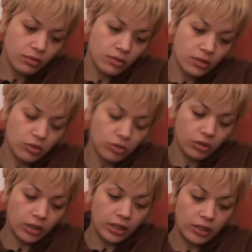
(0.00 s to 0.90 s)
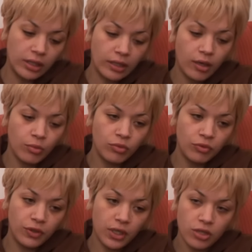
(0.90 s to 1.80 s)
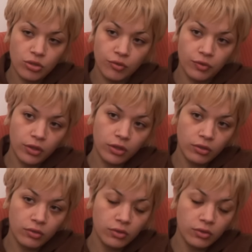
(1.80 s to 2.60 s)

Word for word: سي آه، شكري الله يرحمه فيها شوفور